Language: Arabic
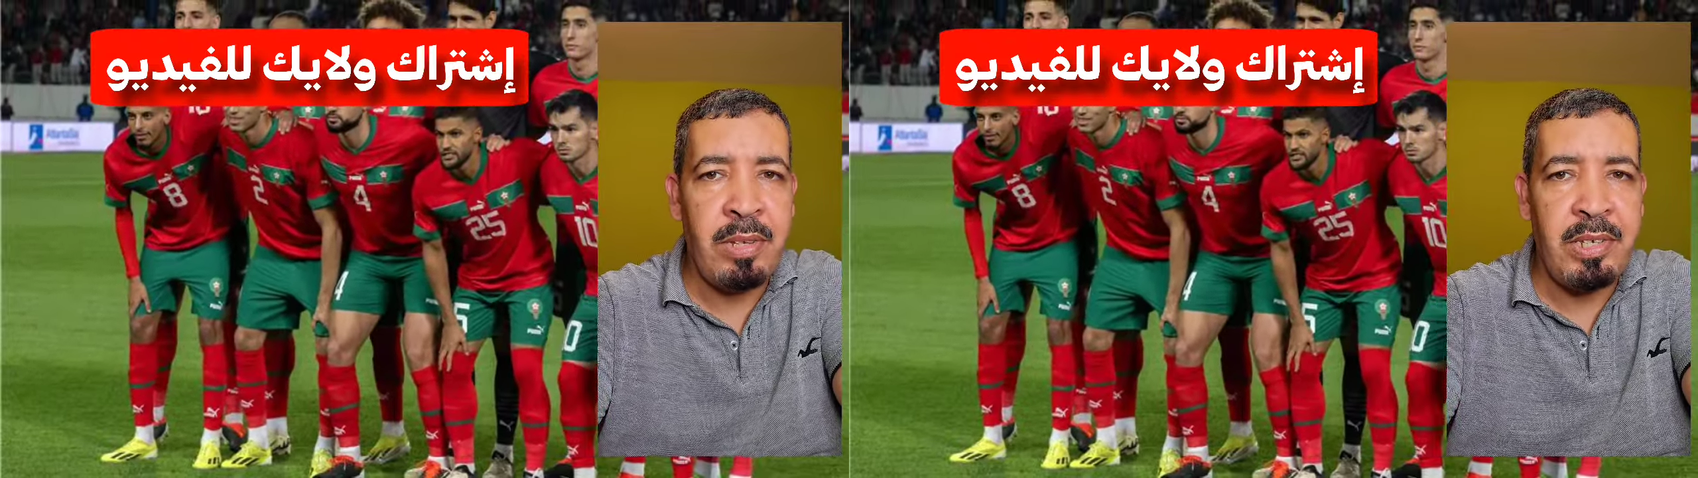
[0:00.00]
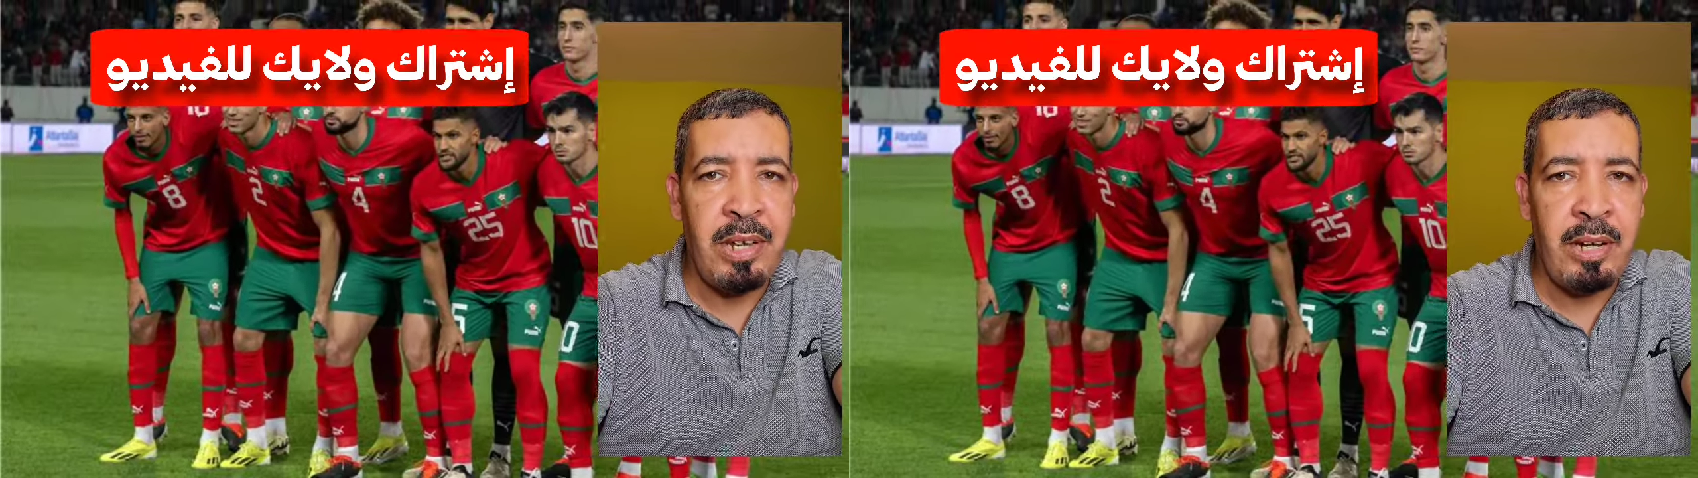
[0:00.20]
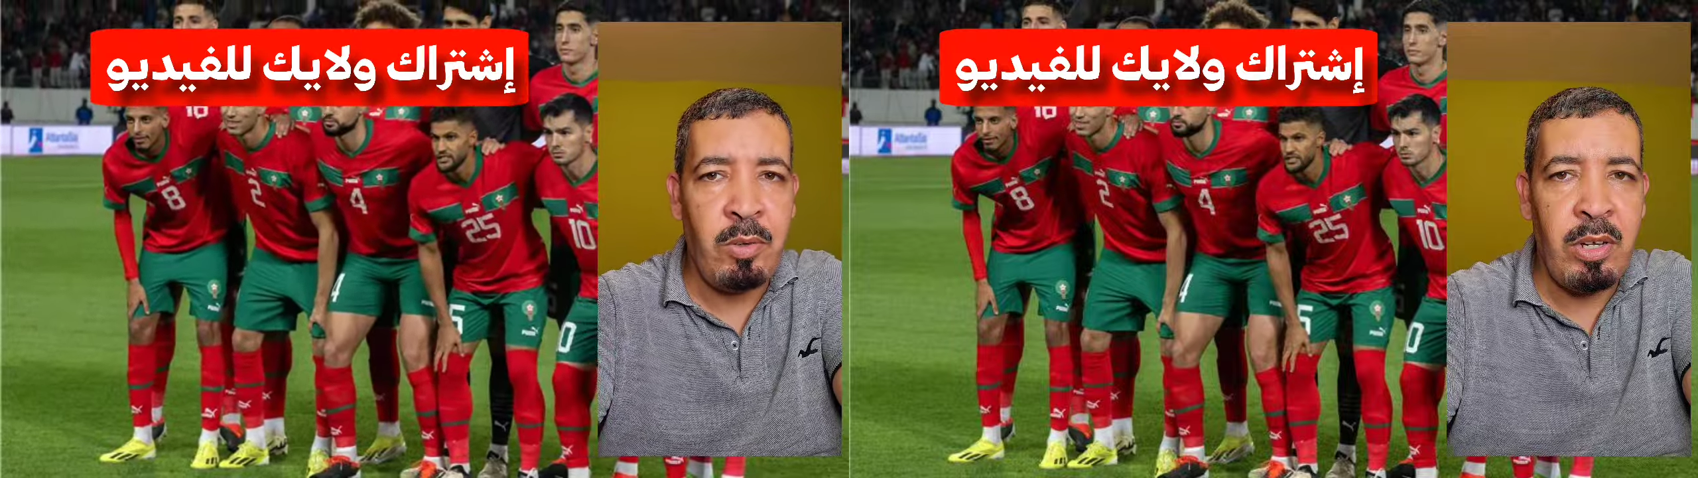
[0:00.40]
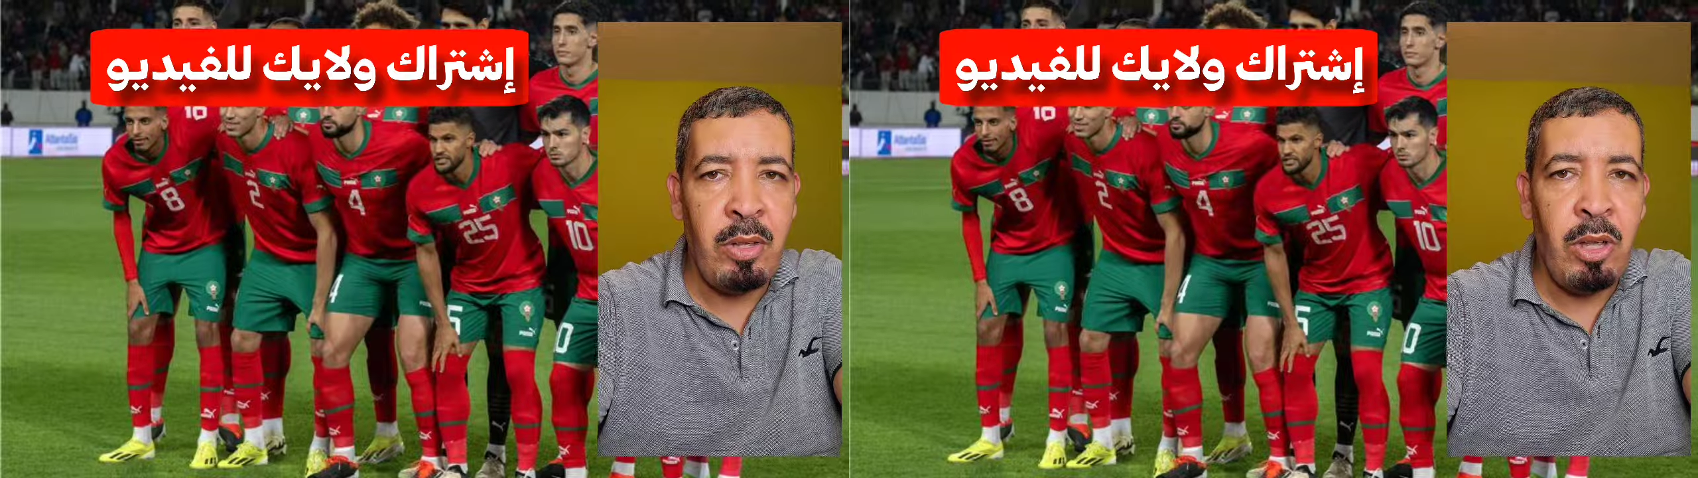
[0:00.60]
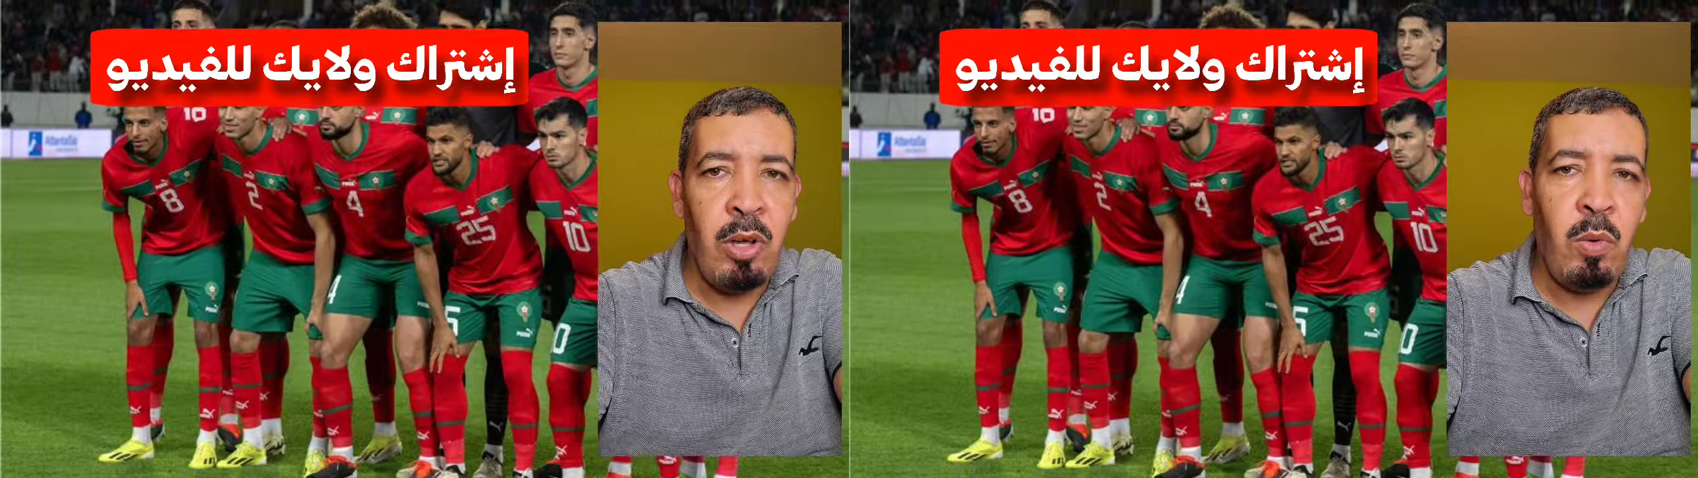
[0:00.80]
الصحراوي
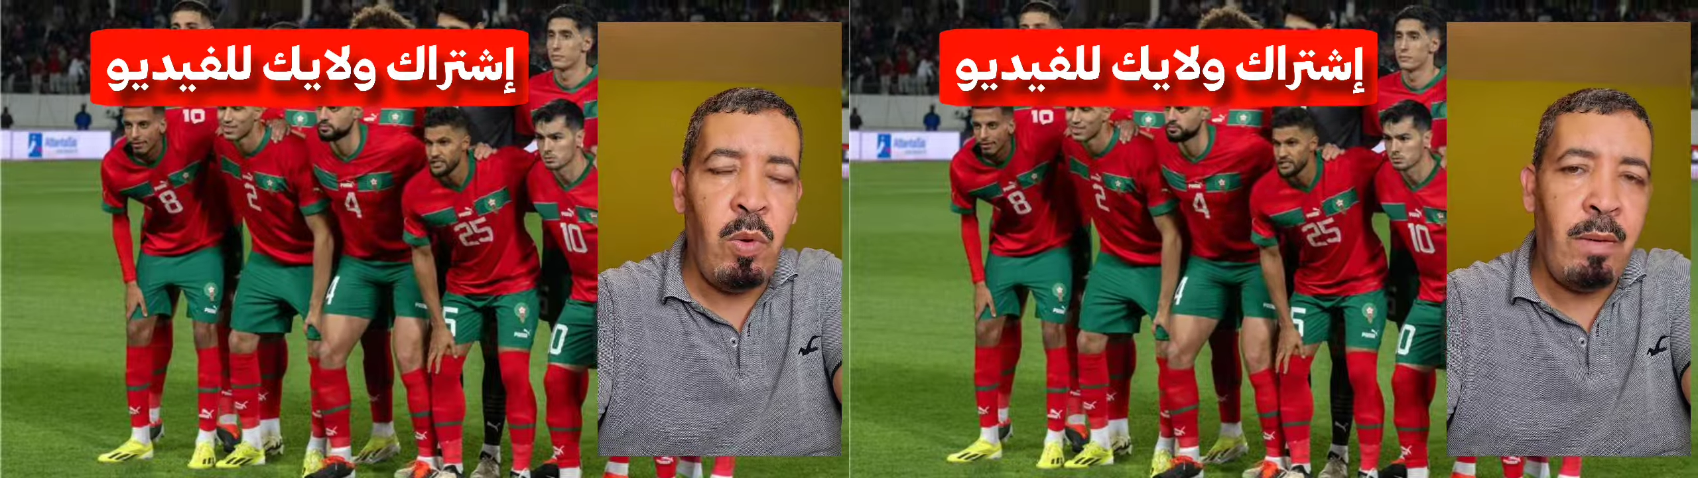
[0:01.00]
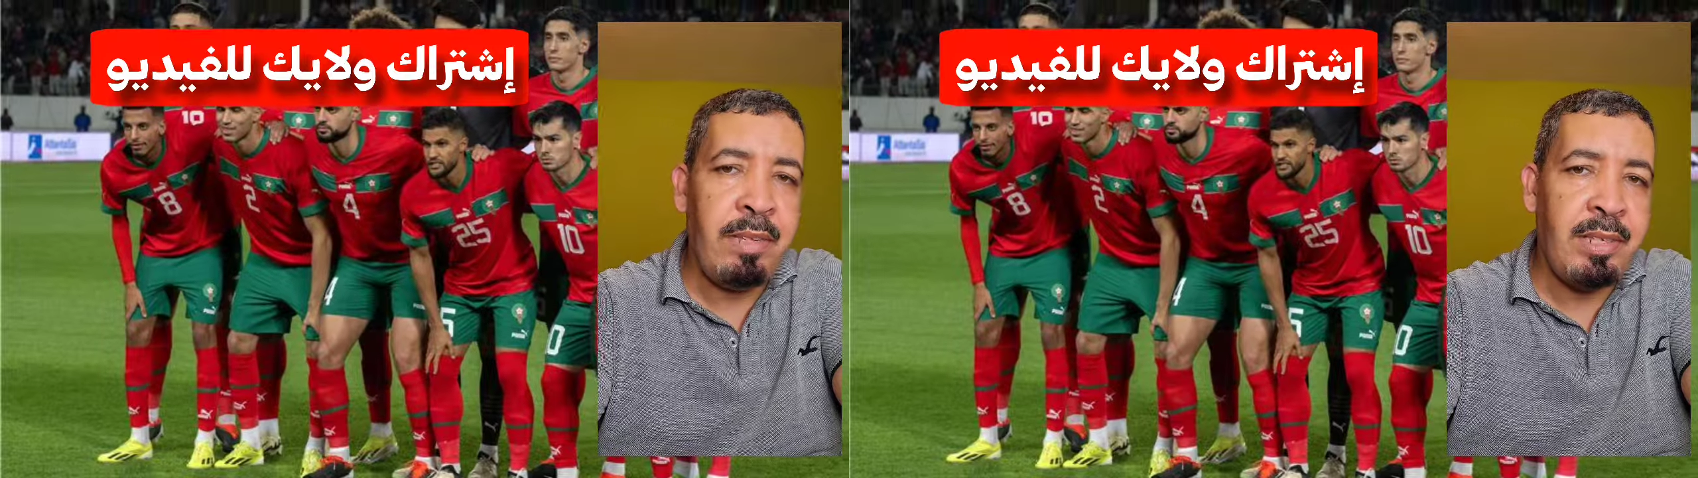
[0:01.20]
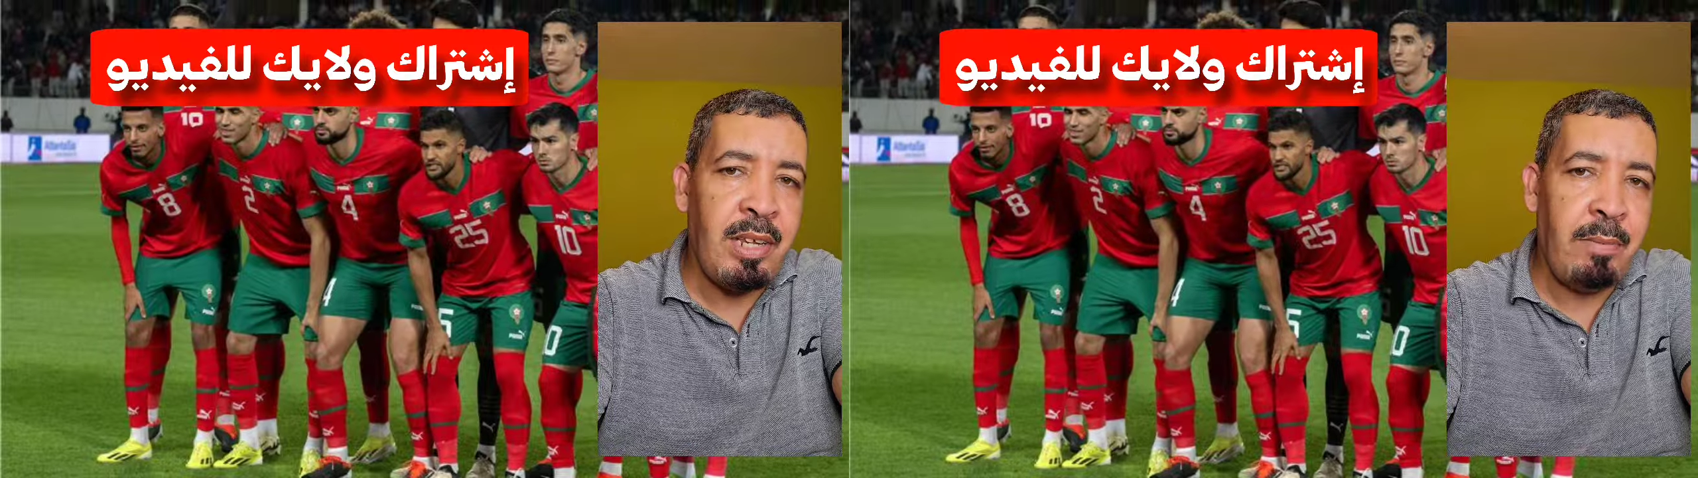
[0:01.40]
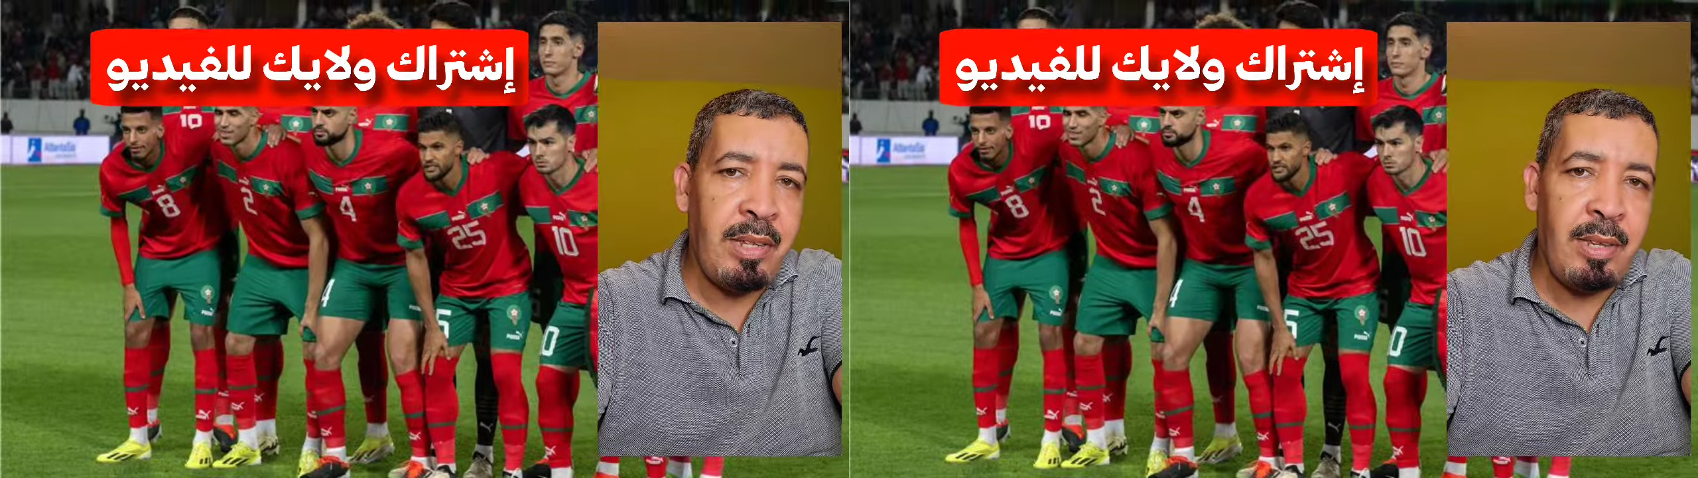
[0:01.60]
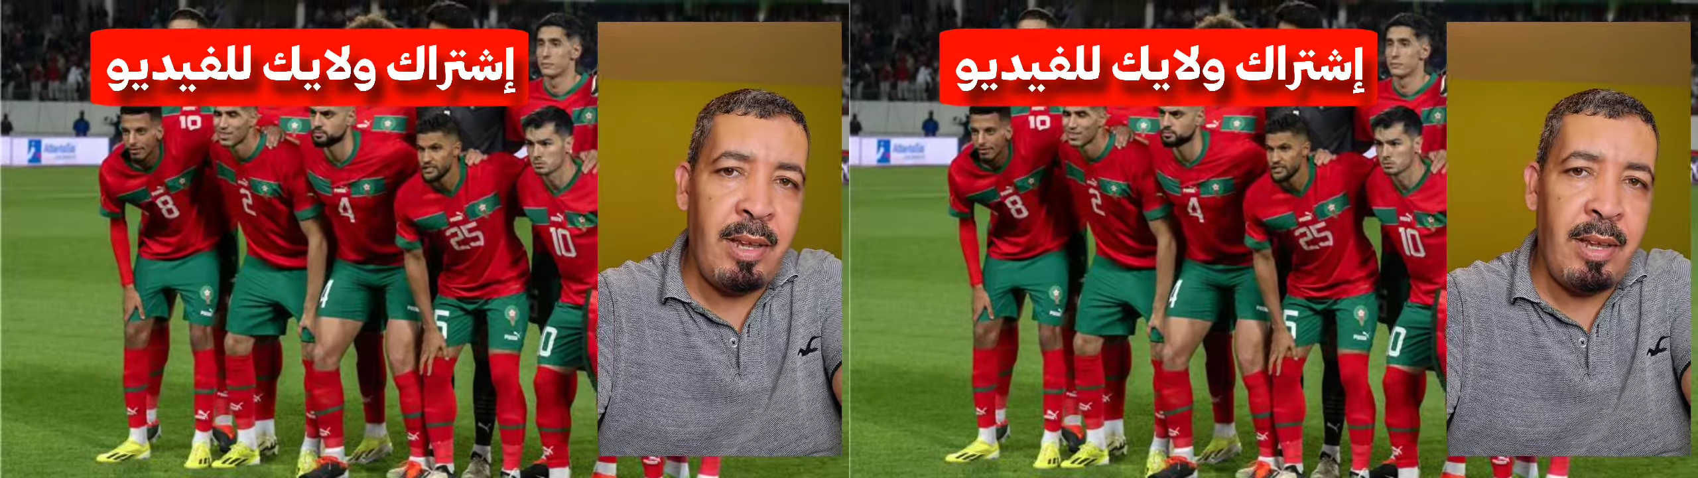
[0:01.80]
وعبد الصمد